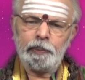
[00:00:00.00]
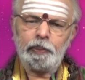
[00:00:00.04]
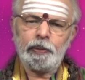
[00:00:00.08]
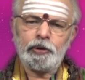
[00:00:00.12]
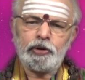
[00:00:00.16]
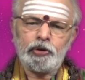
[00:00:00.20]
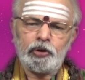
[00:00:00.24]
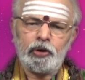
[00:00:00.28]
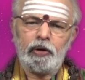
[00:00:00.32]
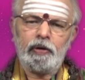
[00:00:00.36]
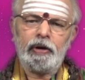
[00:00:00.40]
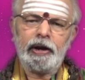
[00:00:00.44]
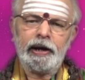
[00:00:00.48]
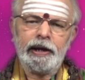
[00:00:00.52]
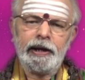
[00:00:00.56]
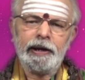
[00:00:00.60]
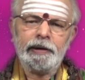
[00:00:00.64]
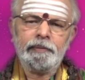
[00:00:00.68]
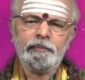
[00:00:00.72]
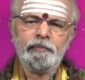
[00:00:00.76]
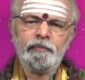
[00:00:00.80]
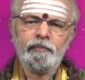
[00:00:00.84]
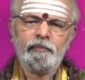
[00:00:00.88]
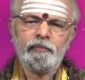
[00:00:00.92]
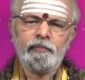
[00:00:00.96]
ఏర్పరచుకోవాలి
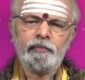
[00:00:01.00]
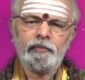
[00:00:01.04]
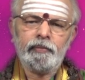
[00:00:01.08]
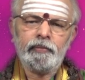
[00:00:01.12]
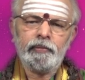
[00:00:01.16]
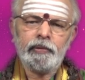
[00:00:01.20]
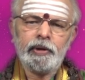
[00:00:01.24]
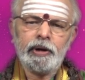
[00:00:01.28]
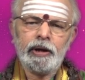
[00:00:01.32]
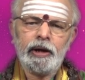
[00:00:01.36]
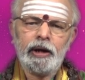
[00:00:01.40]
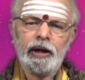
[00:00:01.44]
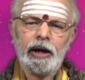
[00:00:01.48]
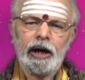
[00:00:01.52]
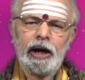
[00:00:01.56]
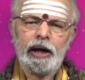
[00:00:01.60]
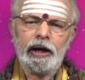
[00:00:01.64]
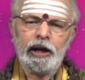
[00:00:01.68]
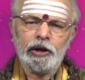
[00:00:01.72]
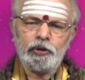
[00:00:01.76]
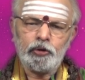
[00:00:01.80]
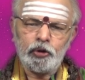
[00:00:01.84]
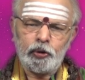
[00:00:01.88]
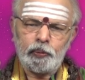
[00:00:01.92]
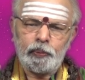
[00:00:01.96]

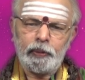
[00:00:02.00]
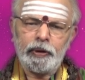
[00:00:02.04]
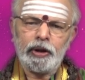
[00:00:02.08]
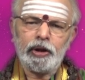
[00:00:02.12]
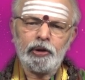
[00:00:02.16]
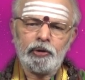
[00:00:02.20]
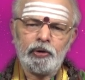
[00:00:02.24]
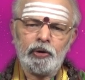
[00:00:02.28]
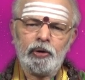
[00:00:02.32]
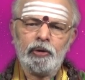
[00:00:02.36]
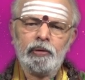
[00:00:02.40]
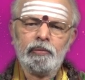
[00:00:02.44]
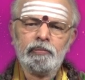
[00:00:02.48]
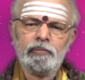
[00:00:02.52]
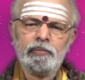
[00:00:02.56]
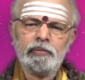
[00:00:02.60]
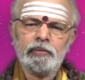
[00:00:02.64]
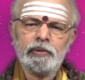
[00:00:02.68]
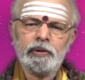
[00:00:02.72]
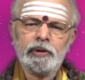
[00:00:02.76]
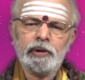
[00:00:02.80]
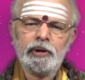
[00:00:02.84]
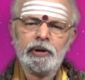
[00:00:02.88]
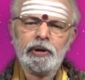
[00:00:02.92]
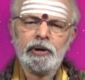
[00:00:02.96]
అనే దృక్పథంతో
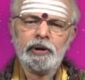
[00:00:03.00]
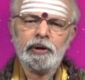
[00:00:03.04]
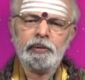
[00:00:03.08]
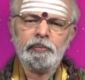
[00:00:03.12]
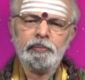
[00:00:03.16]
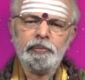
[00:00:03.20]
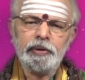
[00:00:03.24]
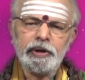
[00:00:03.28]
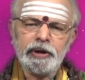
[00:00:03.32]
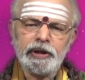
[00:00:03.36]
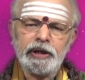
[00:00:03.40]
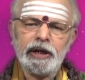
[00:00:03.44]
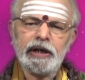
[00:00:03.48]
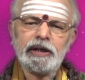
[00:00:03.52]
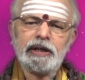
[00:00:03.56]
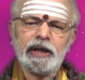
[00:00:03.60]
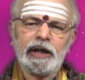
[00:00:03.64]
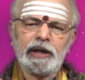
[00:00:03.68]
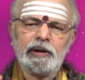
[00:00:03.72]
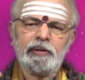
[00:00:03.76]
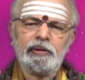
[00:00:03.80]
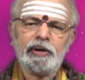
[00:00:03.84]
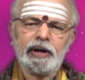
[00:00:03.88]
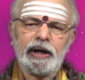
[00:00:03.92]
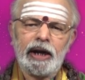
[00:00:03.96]
మీరు
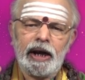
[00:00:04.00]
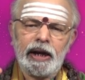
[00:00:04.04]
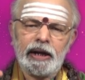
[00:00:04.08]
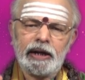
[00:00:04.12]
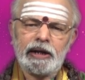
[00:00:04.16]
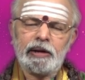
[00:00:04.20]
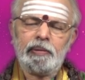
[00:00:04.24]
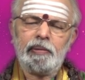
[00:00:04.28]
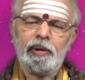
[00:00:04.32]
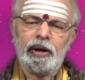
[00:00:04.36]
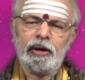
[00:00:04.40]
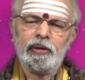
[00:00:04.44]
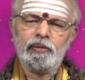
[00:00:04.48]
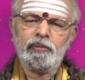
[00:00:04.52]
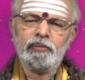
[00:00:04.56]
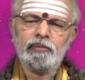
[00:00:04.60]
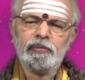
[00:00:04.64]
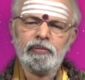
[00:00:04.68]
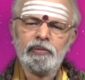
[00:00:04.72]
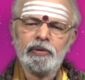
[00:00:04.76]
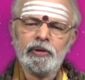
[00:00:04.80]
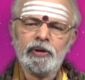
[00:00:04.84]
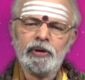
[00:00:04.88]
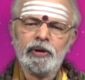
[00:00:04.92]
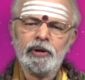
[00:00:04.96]
చేసేటువంటి కార్యక్రమాలు
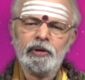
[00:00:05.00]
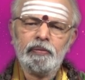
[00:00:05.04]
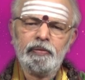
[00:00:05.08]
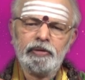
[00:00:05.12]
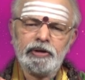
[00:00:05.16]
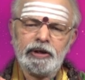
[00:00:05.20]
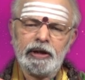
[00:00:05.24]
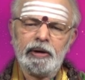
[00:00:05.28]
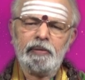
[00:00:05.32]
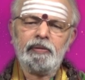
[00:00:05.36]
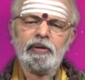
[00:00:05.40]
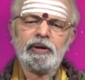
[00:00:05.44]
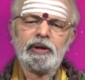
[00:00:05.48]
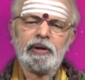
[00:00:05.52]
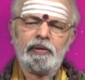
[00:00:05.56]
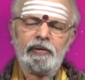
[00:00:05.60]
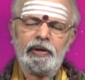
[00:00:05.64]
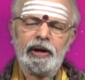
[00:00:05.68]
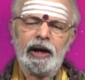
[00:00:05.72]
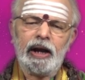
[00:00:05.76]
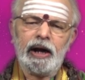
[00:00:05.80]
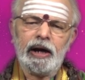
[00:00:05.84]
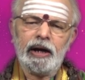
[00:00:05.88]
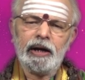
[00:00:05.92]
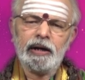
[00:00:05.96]

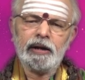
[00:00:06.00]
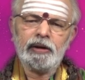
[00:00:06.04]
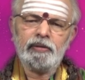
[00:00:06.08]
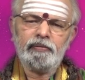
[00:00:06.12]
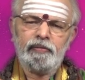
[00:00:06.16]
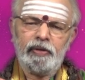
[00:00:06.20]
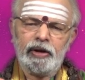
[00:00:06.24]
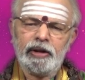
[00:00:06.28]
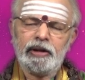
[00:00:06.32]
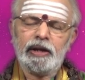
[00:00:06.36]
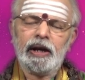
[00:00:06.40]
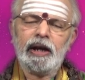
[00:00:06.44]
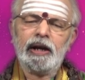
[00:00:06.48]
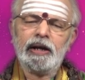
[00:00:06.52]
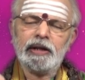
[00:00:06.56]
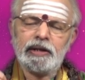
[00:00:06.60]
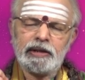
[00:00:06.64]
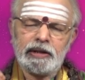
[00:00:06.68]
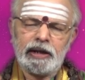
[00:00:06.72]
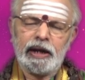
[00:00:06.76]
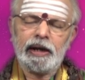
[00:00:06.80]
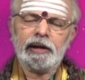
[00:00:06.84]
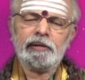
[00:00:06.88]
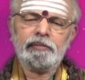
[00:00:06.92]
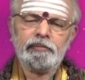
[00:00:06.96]
విజయవంతమైన ఫలితాలు
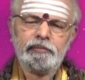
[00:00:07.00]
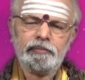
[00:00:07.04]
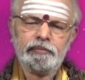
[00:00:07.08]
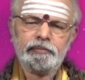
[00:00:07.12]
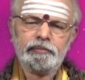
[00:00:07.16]
ఇస్తాయి